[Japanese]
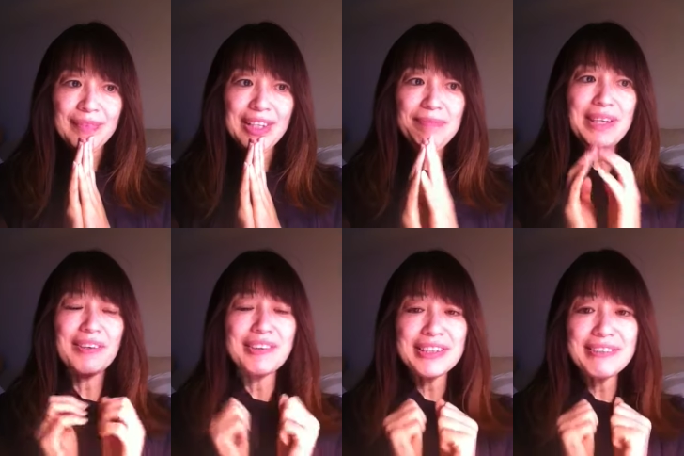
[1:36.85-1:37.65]
今
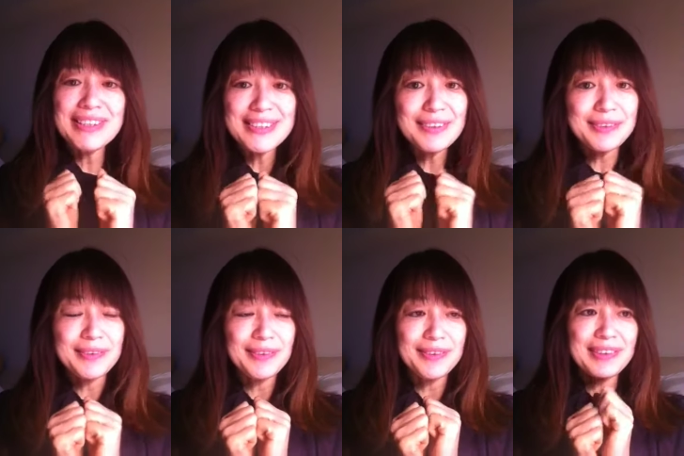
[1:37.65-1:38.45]
ここで嬉しいこ
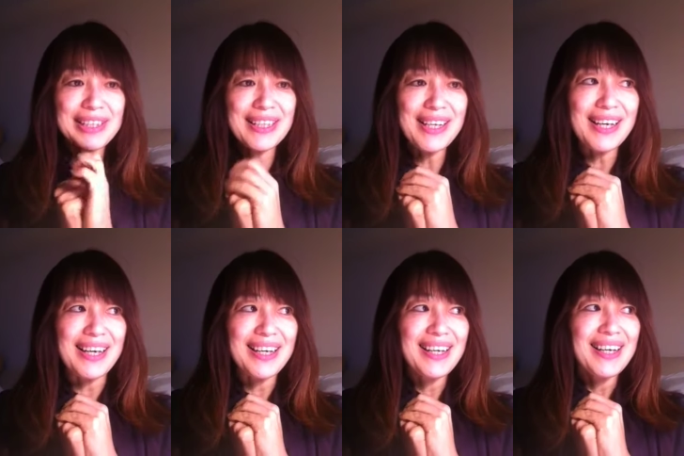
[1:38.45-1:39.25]
ととそれか
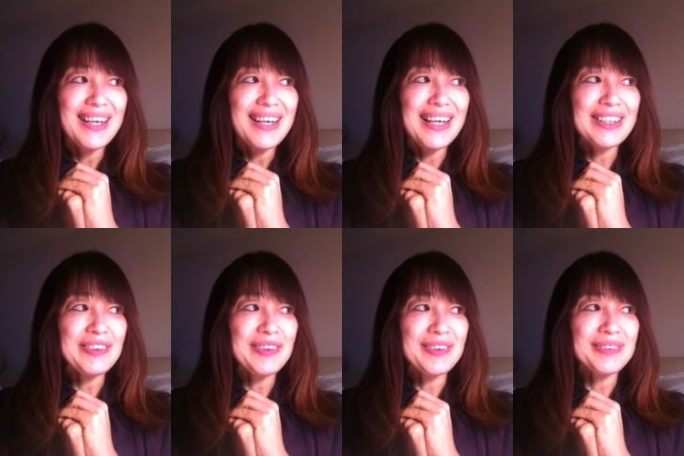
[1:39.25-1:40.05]
らあ
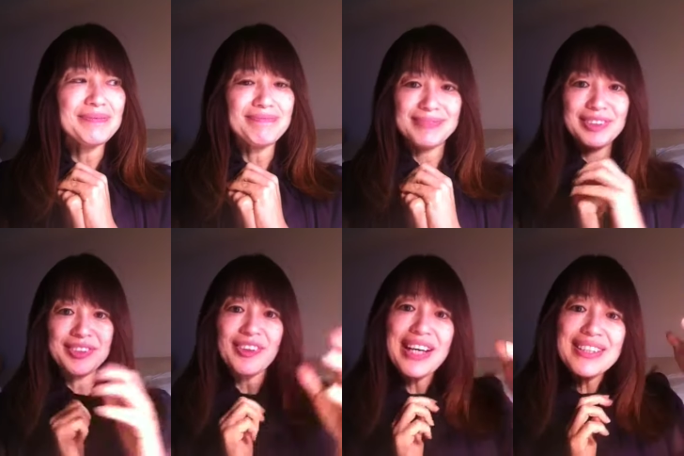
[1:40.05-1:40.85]
の
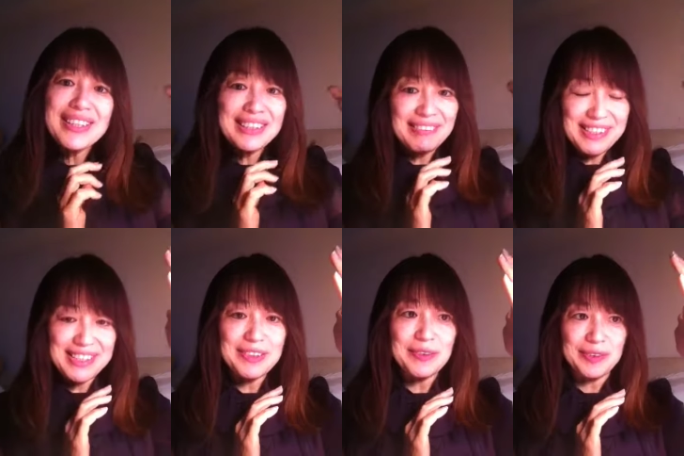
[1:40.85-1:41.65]
将来的に嬉
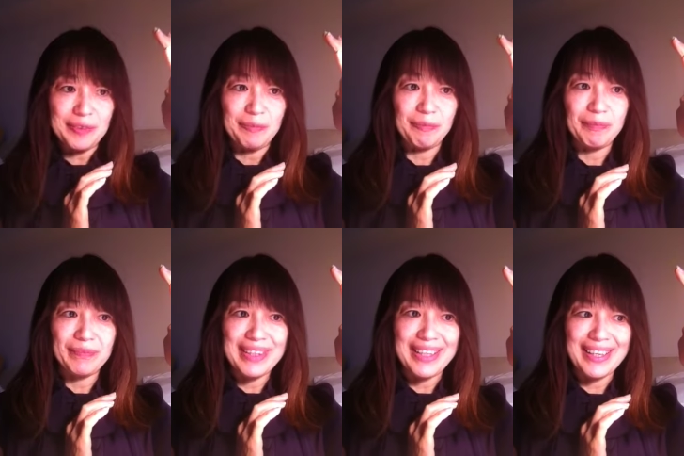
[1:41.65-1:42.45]
しいこと
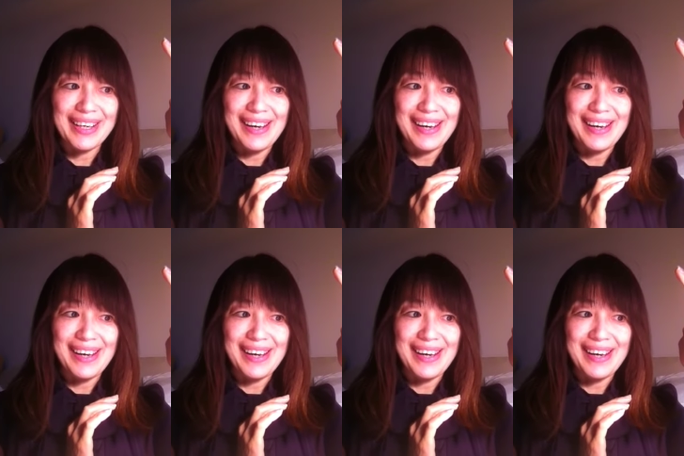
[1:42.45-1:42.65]
ね